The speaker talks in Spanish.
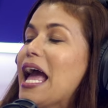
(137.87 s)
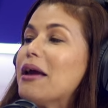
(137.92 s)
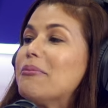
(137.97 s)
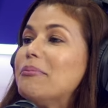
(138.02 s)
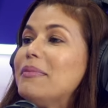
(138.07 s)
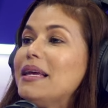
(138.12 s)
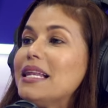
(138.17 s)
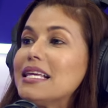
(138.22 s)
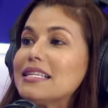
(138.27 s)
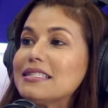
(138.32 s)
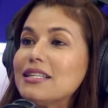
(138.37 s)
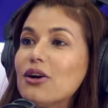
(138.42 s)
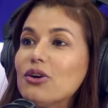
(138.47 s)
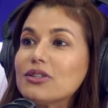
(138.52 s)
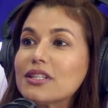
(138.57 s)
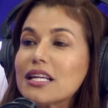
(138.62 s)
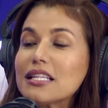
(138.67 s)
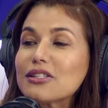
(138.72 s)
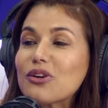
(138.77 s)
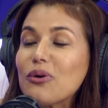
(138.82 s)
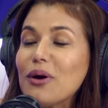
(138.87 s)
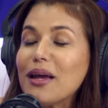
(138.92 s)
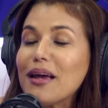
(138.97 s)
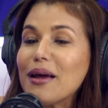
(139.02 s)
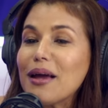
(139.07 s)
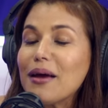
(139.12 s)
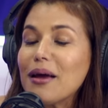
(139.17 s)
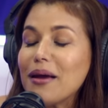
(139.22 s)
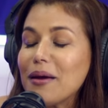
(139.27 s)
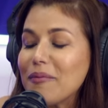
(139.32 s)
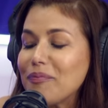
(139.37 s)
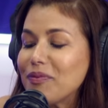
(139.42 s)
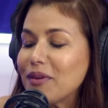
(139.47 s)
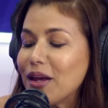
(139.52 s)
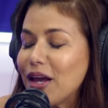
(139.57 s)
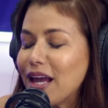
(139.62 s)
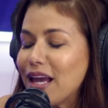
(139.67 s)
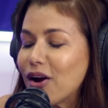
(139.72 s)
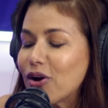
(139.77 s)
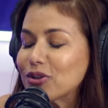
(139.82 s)
en miles de otras, eh,
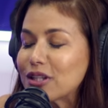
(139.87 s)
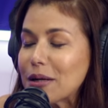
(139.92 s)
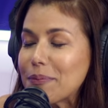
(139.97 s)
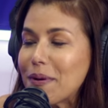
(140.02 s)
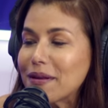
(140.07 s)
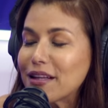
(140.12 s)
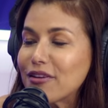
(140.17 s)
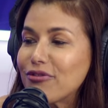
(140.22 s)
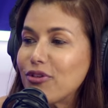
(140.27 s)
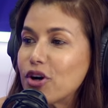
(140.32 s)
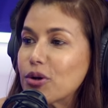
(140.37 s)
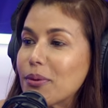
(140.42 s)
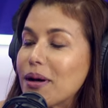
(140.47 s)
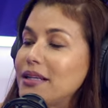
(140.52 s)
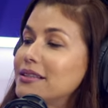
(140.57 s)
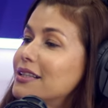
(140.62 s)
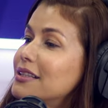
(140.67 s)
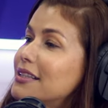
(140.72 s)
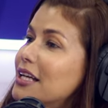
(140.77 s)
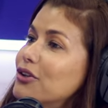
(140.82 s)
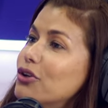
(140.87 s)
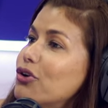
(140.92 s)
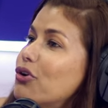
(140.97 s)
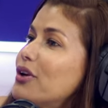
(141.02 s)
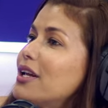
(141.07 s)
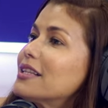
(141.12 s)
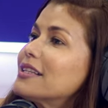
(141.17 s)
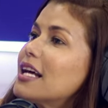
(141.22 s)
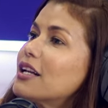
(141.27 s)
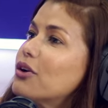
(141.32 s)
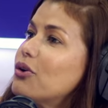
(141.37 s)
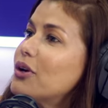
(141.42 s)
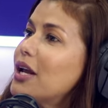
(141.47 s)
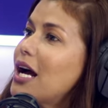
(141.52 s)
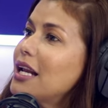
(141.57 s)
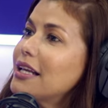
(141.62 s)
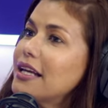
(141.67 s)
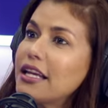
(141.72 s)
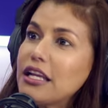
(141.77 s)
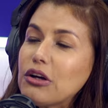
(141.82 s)
eh, otras plataformas, intentando conectar con
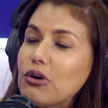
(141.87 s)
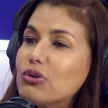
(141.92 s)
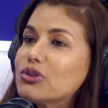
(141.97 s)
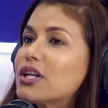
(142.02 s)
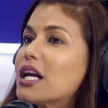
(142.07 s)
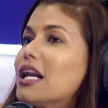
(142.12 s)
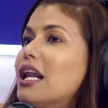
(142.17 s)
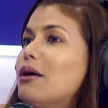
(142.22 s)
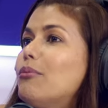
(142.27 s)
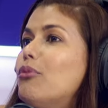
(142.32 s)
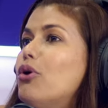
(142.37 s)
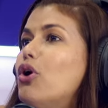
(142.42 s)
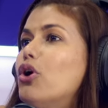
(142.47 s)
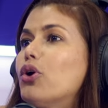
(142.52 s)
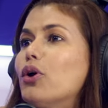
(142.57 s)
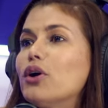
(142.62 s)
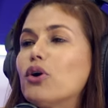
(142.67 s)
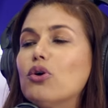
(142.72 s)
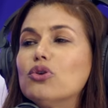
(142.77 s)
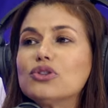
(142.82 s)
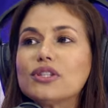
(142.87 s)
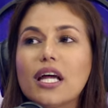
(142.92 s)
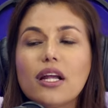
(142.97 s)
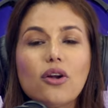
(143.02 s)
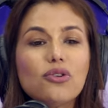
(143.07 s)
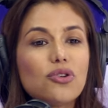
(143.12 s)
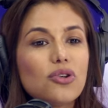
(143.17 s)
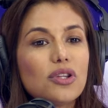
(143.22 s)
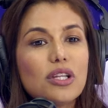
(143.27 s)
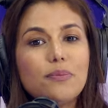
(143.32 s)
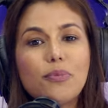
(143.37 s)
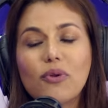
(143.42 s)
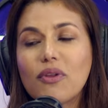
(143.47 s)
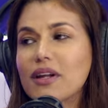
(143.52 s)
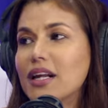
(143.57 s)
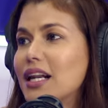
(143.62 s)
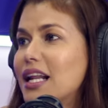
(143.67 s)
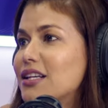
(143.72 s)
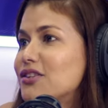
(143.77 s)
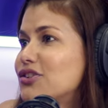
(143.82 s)
alguien, encontrar el amor o encontrar otro tipo de
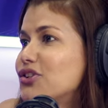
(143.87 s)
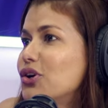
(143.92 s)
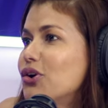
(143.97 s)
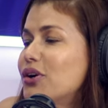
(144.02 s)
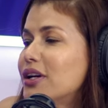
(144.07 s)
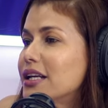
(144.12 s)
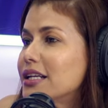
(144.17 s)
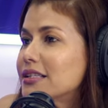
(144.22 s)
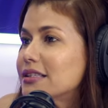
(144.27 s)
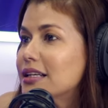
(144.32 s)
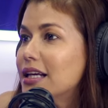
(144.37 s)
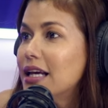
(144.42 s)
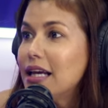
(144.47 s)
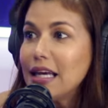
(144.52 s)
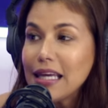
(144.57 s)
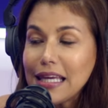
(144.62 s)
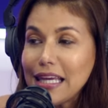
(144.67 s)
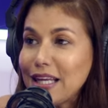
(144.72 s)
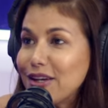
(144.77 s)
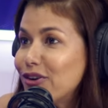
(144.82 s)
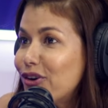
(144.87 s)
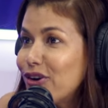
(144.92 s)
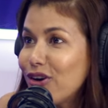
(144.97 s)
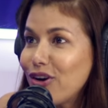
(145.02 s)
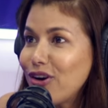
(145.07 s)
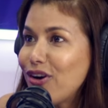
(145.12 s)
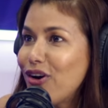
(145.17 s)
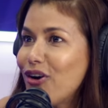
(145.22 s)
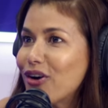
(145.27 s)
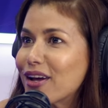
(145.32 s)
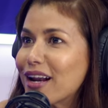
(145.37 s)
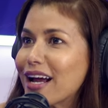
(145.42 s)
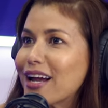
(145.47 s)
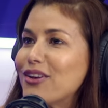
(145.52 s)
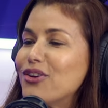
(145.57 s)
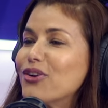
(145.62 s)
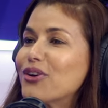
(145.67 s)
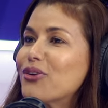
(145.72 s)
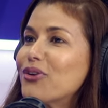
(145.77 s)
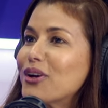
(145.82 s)
relaciones y no lo logran.
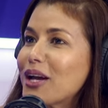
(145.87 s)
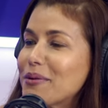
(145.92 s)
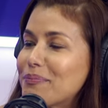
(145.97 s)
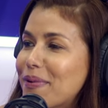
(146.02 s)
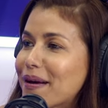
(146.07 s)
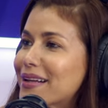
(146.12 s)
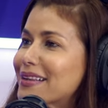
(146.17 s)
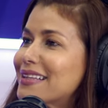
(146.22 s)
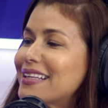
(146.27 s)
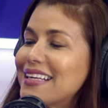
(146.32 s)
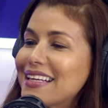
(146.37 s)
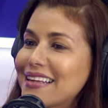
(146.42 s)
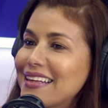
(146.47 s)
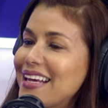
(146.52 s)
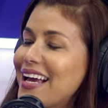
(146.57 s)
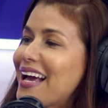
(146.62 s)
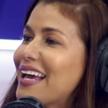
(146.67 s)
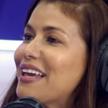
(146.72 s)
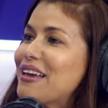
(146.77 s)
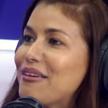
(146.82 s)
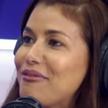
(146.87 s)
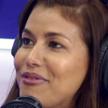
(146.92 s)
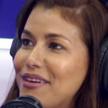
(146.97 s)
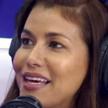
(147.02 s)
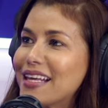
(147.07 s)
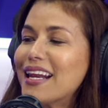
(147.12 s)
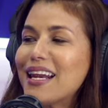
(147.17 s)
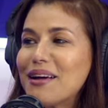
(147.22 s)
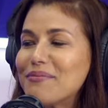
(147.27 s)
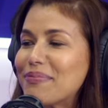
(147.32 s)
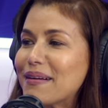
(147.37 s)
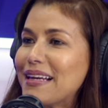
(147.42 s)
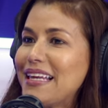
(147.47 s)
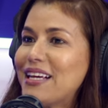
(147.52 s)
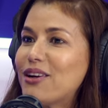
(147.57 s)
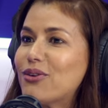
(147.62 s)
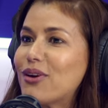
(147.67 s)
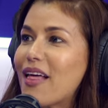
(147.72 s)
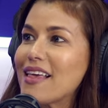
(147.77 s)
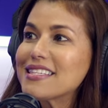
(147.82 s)
Y yo creo que a partir de ahí viene la
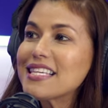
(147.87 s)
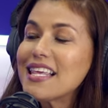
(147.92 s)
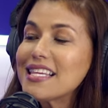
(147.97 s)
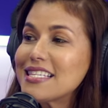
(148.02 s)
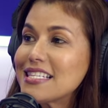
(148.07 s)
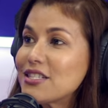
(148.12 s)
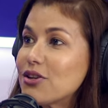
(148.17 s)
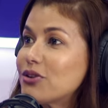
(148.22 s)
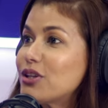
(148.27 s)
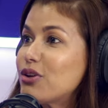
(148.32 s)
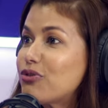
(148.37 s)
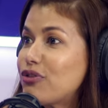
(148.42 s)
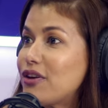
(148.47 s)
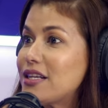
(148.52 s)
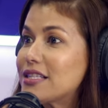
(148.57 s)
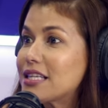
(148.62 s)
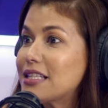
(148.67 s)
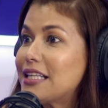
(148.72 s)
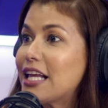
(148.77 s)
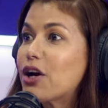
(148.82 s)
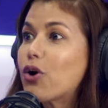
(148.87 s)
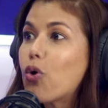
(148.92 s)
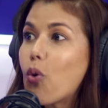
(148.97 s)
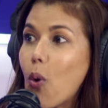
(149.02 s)
película, esa decisión difícil de